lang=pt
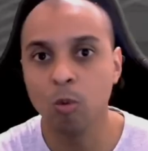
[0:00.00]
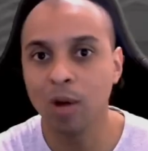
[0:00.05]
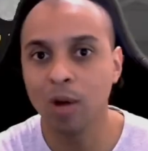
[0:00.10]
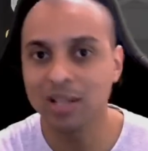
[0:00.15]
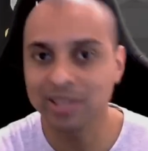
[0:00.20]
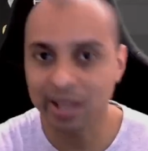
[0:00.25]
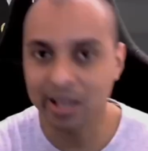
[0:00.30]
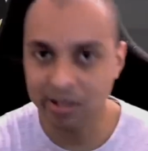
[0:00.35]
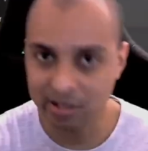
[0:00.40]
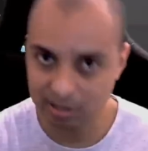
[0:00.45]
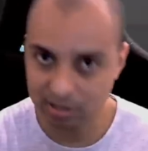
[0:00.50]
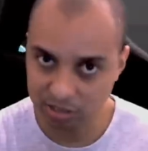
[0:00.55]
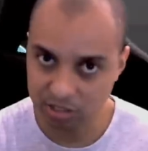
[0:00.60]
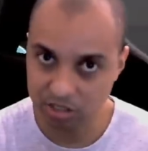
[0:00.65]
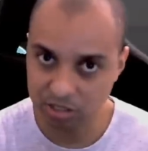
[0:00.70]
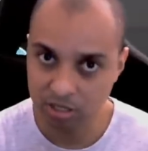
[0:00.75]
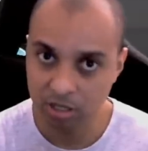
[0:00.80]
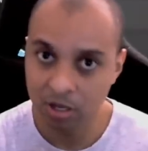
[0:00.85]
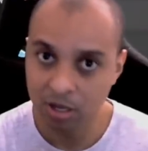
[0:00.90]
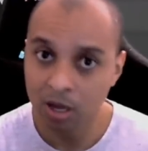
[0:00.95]
o
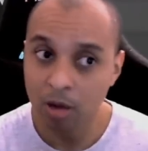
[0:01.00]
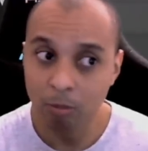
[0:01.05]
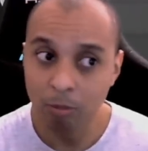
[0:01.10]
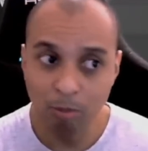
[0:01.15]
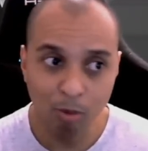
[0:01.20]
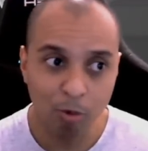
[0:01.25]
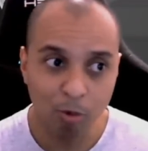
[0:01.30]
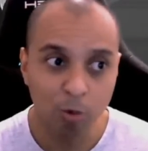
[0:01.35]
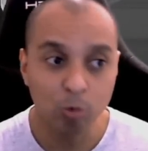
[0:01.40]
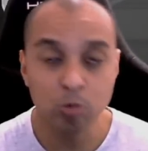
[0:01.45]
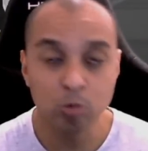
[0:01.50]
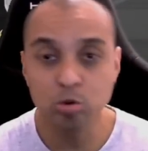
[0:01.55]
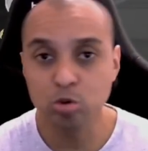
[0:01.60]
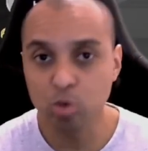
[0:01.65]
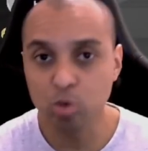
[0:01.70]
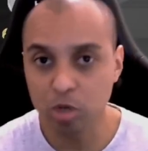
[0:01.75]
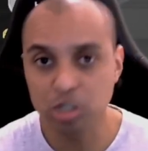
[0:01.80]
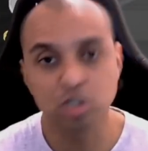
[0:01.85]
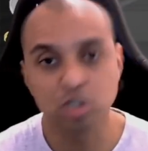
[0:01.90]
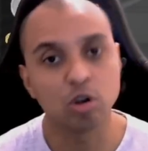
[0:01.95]
atacante. Pô, os
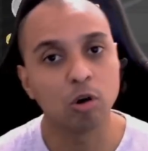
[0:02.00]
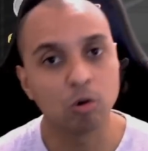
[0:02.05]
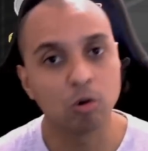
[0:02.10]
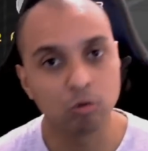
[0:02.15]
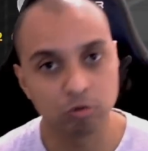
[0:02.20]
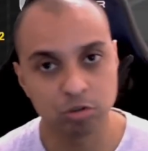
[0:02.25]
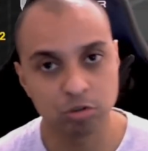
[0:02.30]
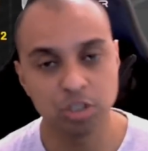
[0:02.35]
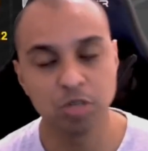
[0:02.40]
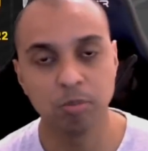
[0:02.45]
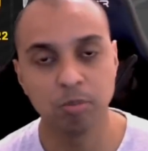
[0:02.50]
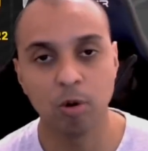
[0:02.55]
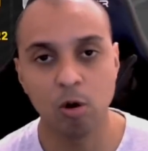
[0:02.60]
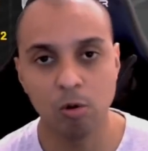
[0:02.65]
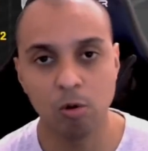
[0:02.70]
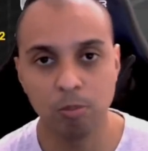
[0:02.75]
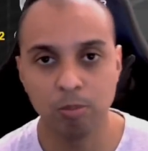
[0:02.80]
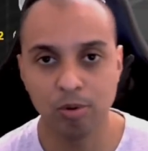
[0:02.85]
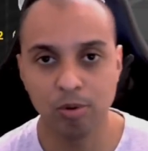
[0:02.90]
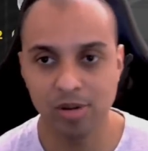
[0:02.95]
dois jogam
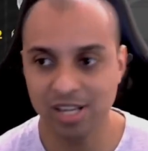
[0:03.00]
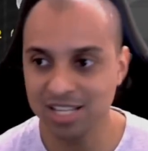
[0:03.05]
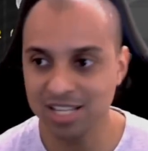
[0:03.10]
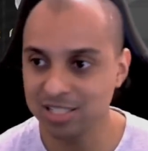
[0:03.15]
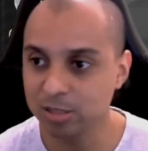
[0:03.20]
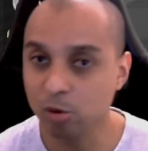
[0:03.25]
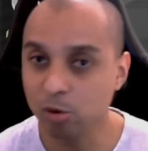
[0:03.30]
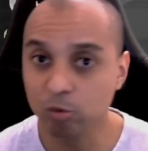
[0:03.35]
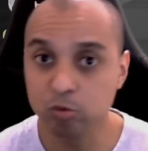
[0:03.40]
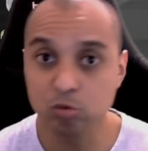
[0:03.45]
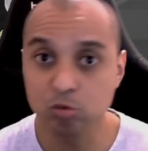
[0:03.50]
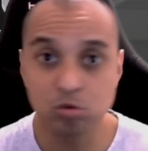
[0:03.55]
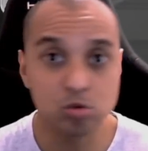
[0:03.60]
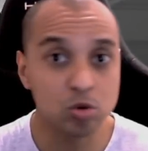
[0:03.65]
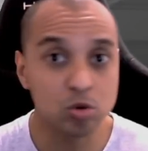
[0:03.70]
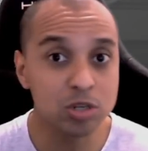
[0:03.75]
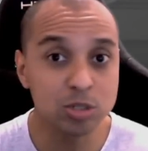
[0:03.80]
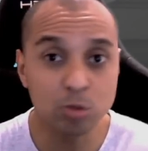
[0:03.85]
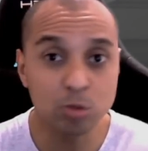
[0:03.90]
futebol, porém são funções